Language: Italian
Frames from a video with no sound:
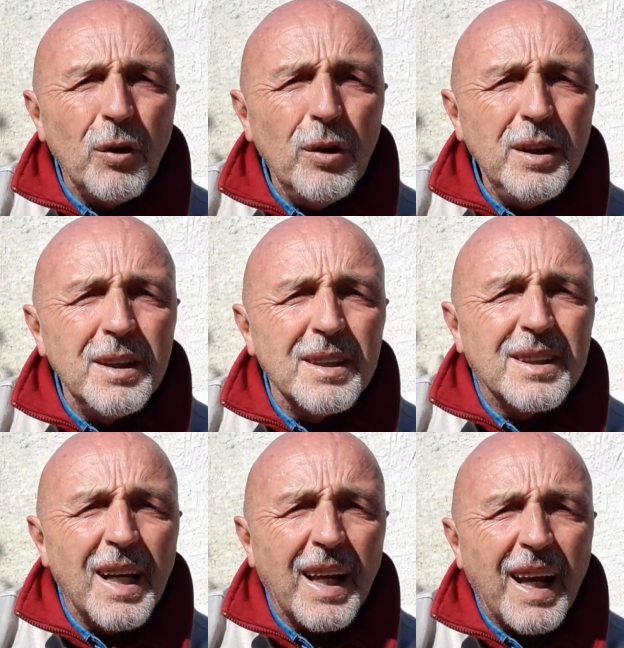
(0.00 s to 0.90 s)
voi
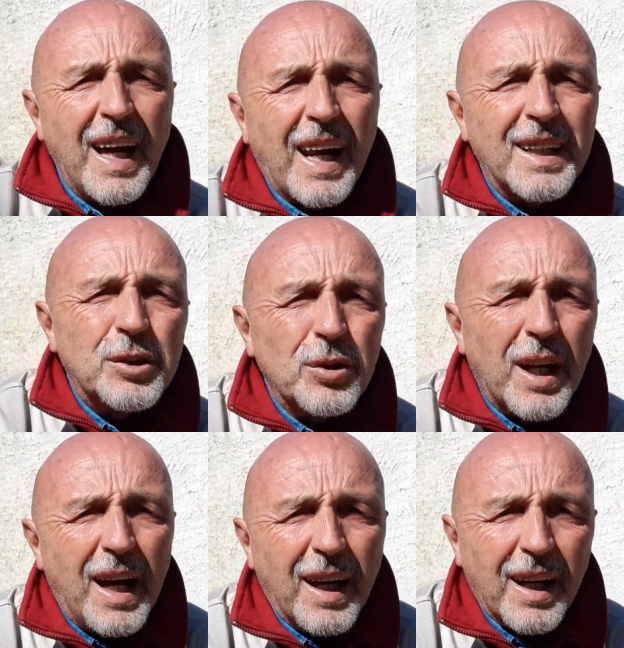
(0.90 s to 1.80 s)
iniziare a
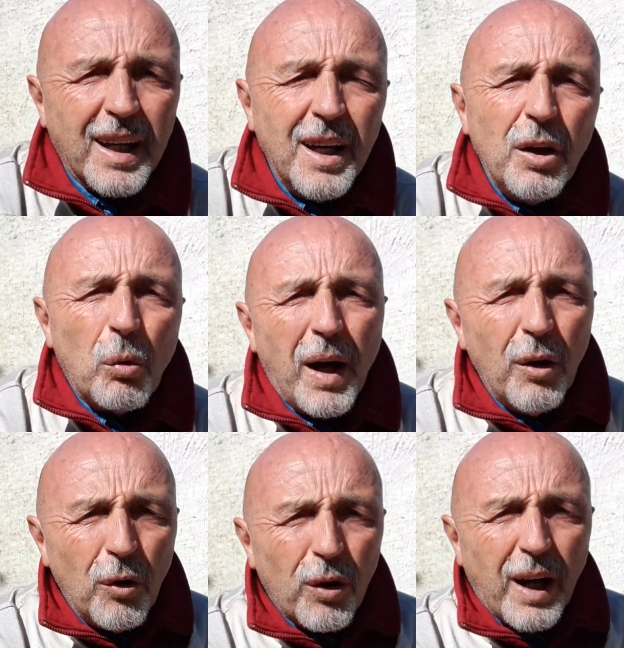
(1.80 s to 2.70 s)
ragionare
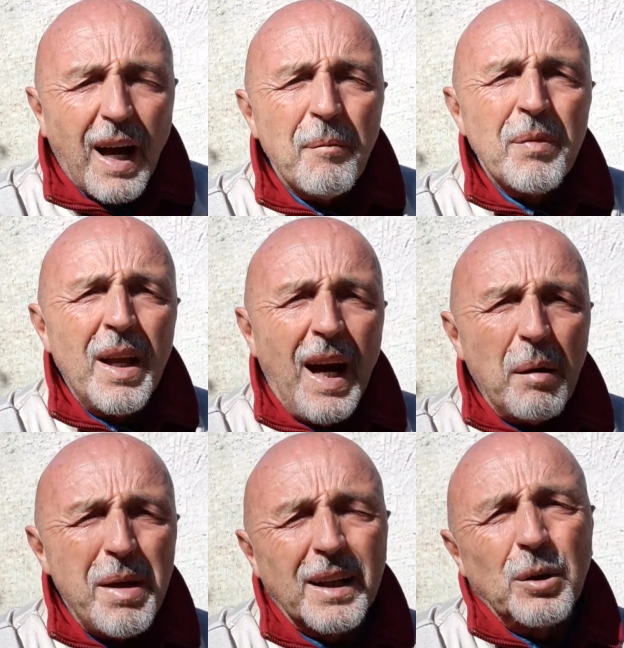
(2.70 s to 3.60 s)
qualora
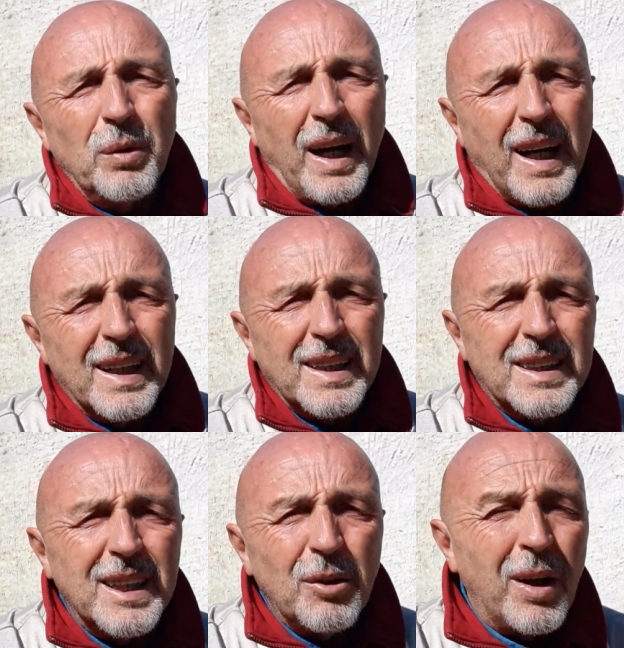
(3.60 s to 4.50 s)
abbiate una casa
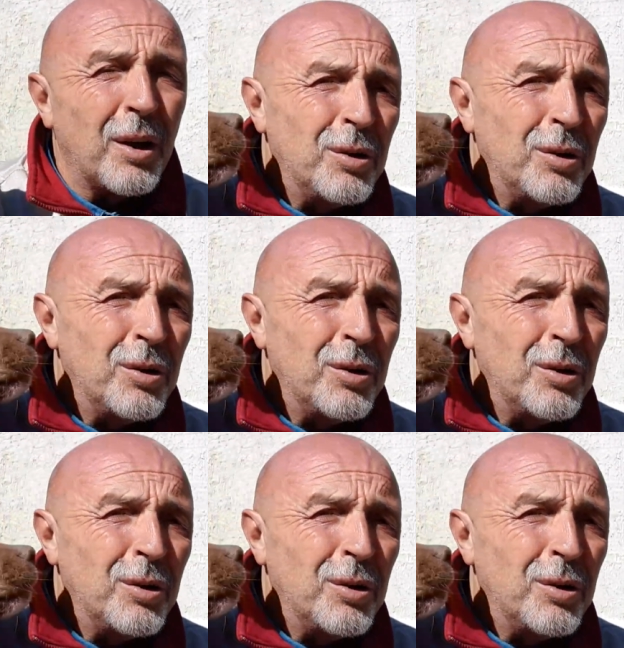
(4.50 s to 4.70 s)
singola